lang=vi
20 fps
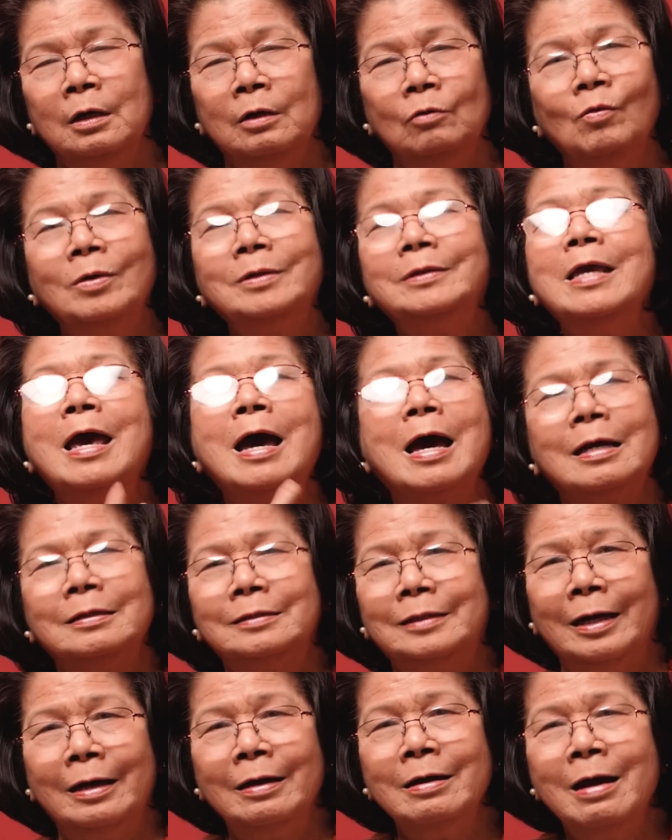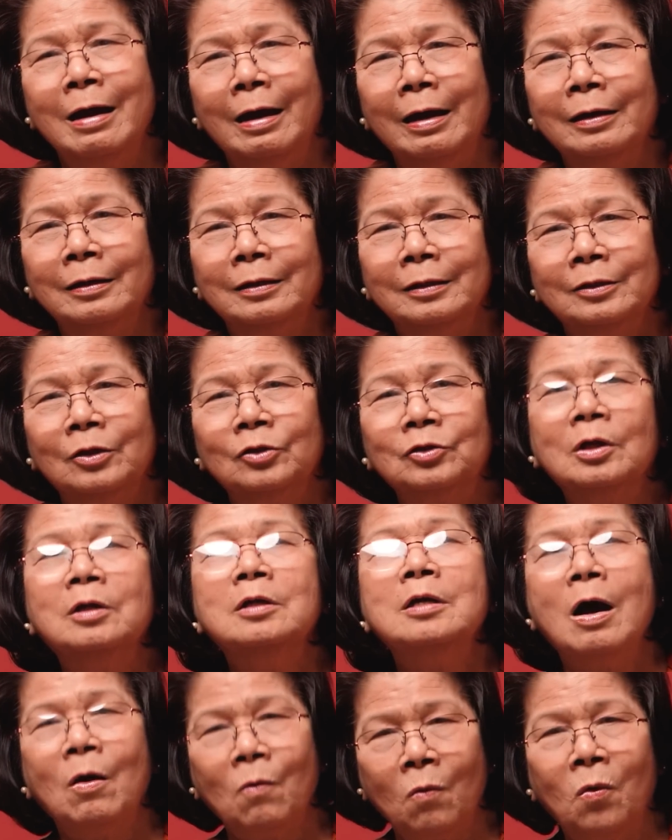quốc gia chẳng hạn nó
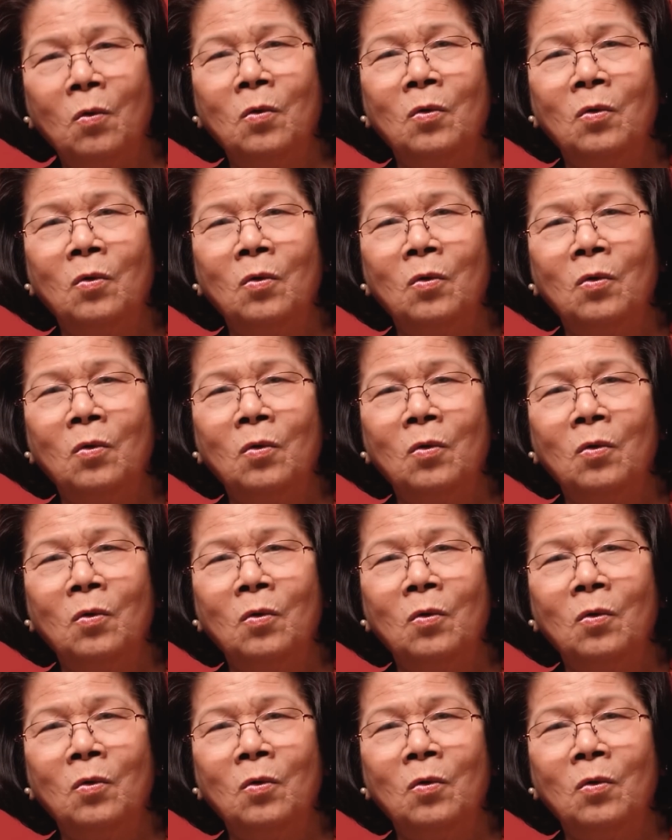tới đâu